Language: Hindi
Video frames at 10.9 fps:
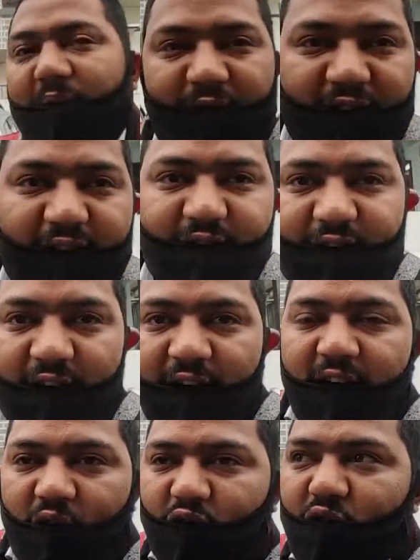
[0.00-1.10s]
पर भी चले जाइए
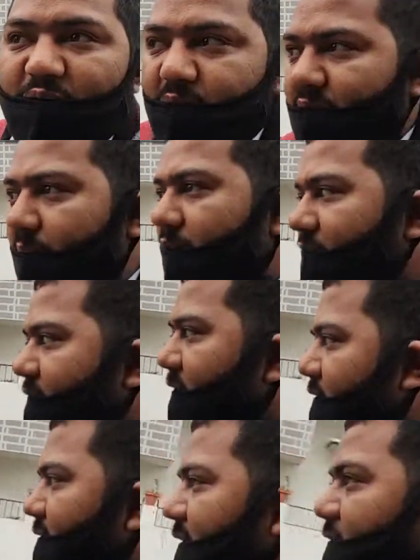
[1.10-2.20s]
उसको भी सब्सक्राइब कर दीजिए